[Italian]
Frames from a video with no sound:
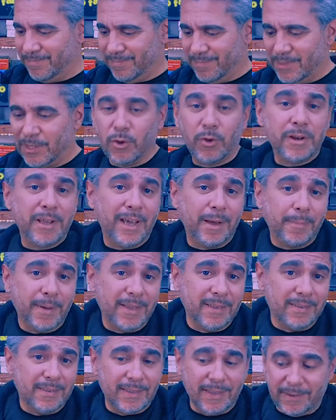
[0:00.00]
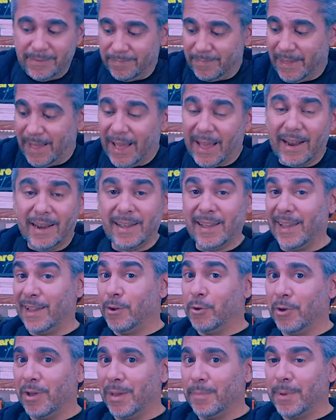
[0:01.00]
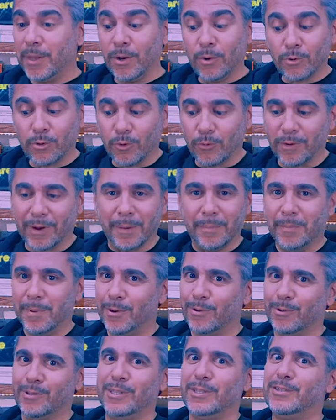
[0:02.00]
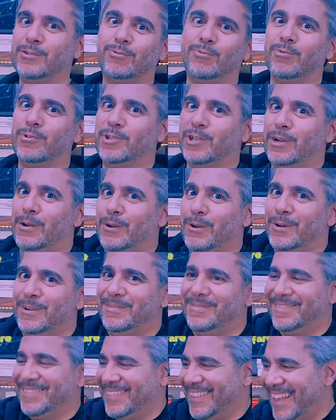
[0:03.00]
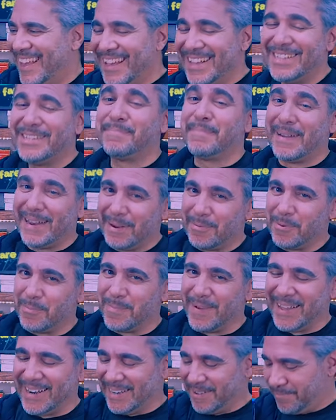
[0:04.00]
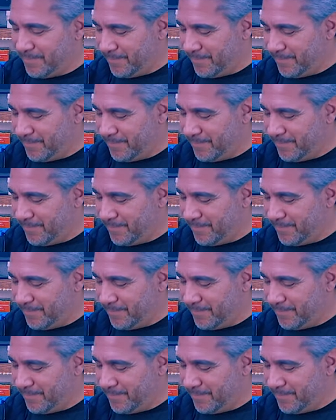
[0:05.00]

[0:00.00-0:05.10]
Teoricamente Ale e Noemi non dovrebbero distruggerlo. Speriamo bene.